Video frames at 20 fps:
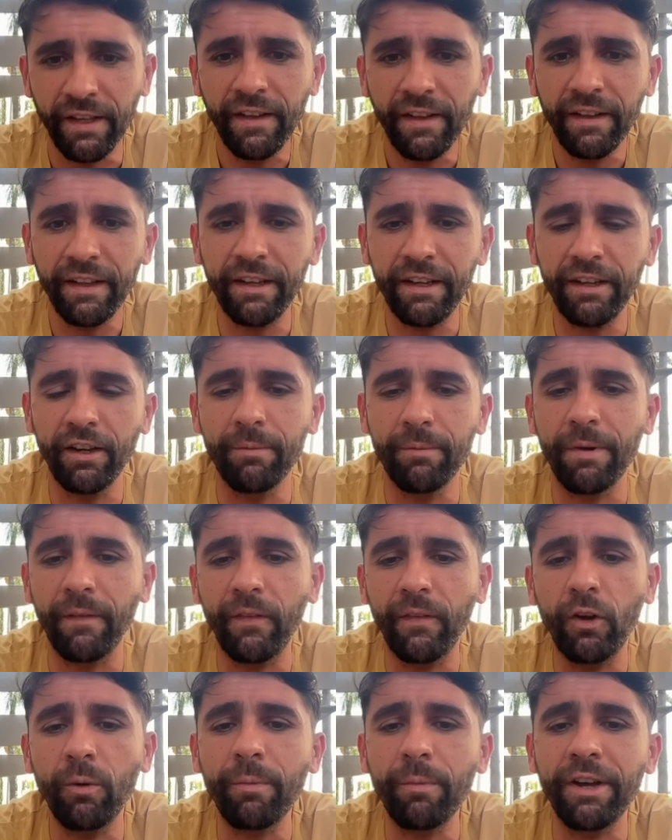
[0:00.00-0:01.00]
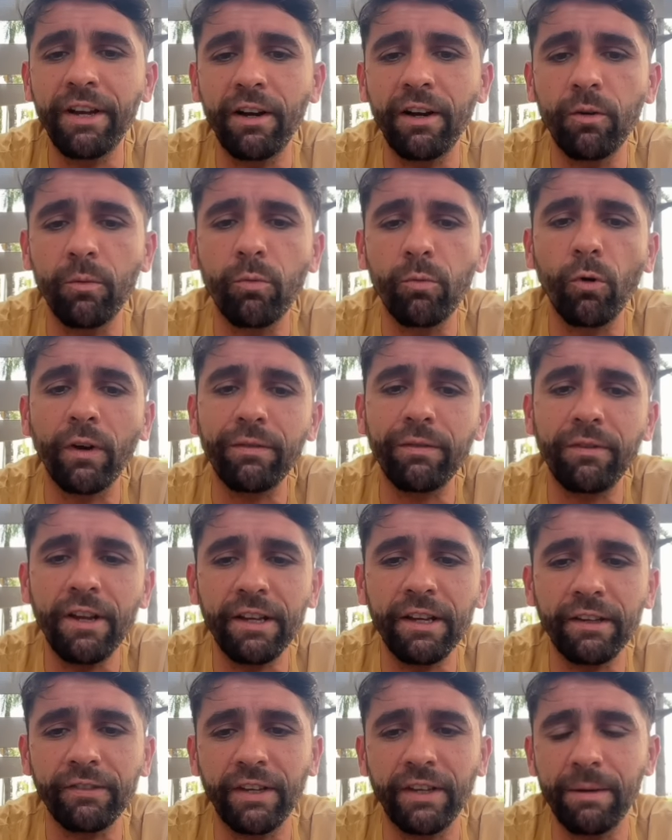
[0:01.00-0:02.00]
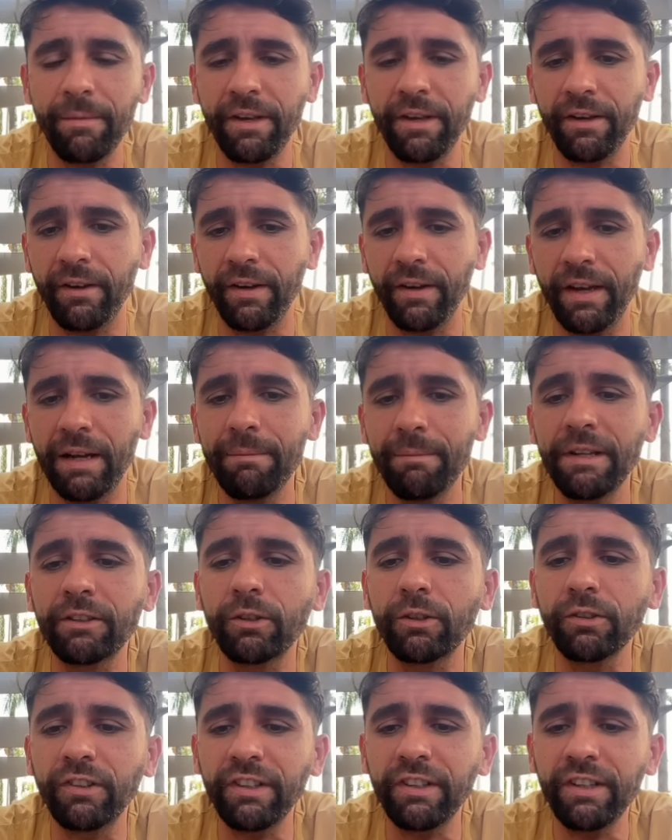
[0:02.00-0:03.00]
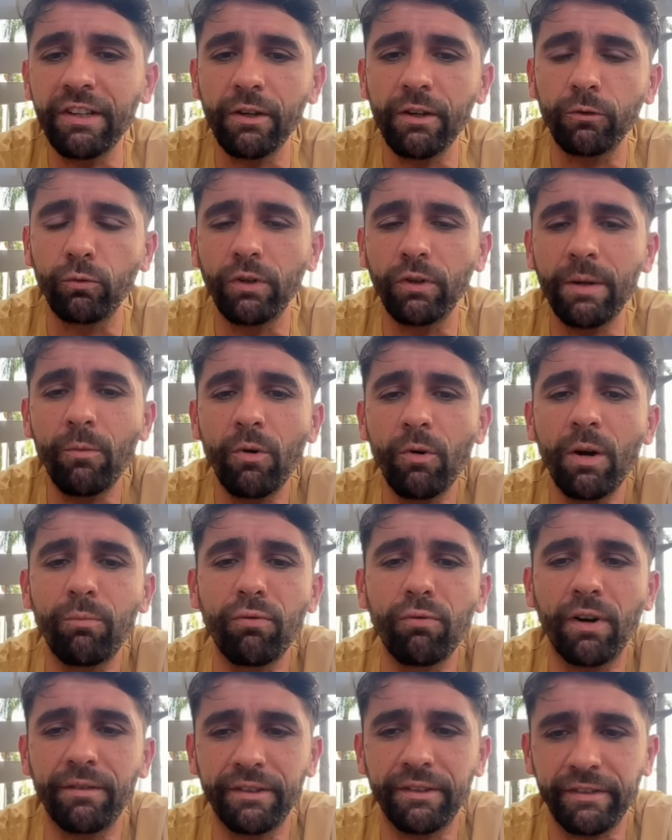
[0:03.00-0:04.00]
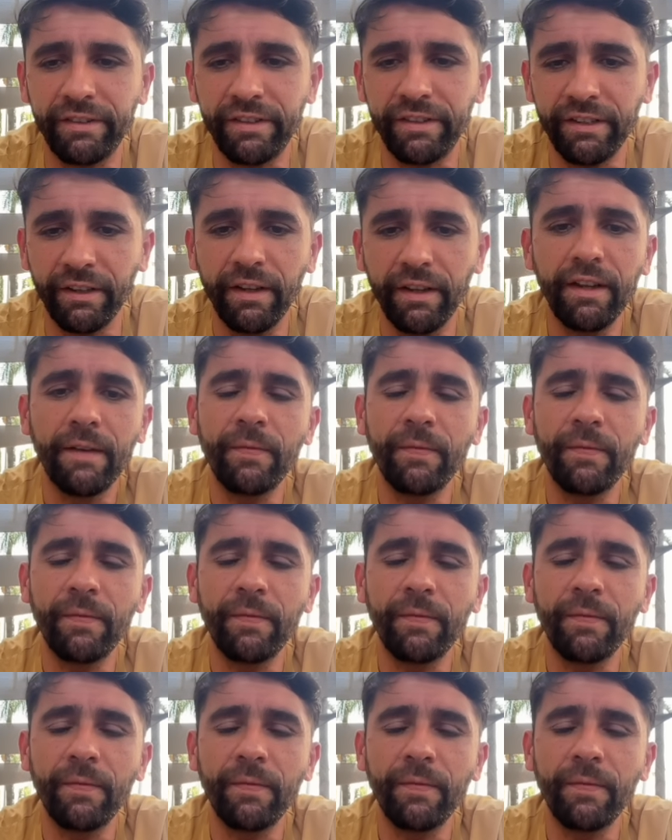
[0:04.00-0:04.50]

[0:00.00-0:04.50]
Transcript: Et maintenant, bah, elle a le bon réflexe, elle met, elle met de côté tous les mois pour investir.